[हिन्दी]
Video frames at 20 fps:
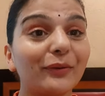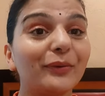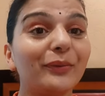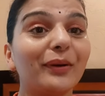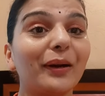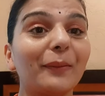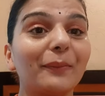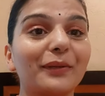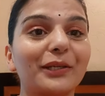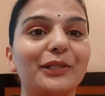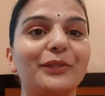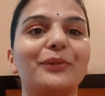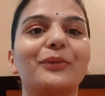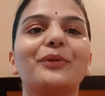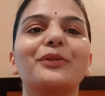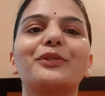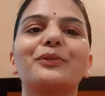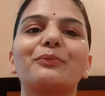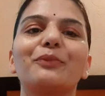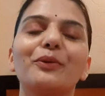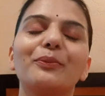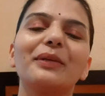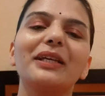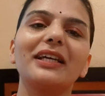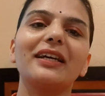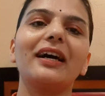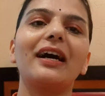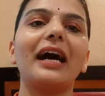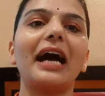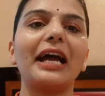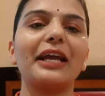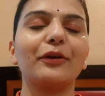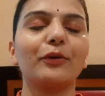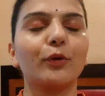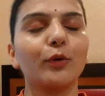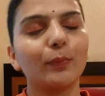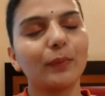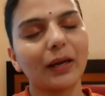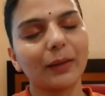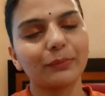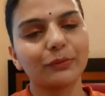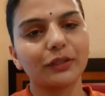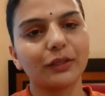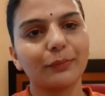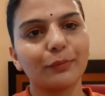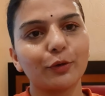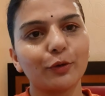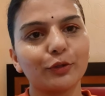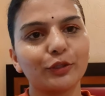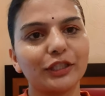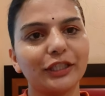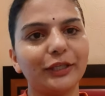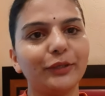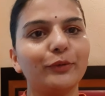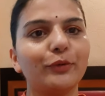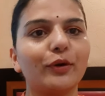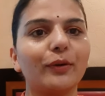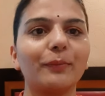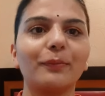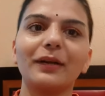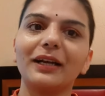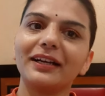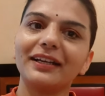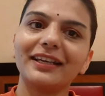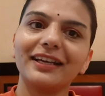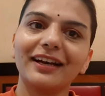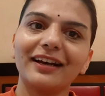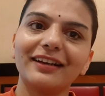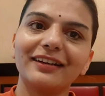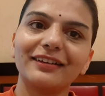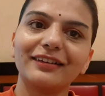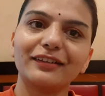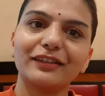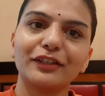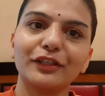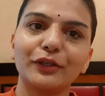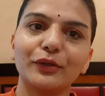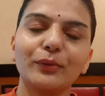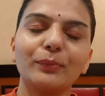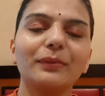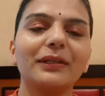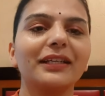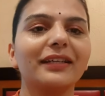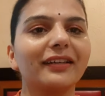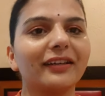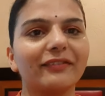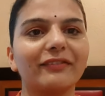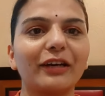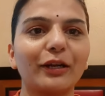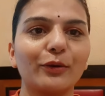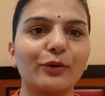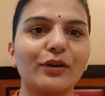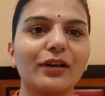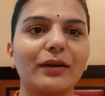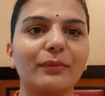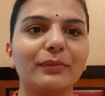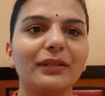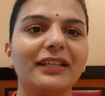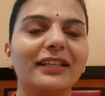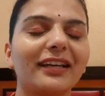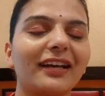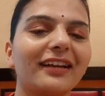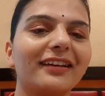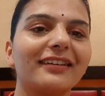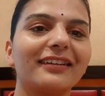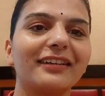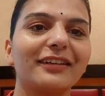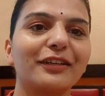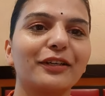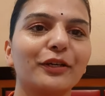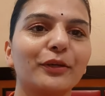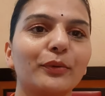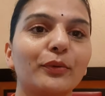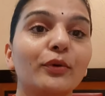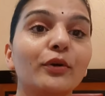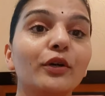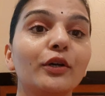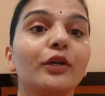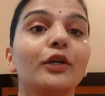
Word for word: हूँ आपकी दोस्त भूमिका आई होप आप सब लोग ठीक हो अपना ख्याल रख रहे हो अपने घर वालों का भी ख्याल रख रहे हो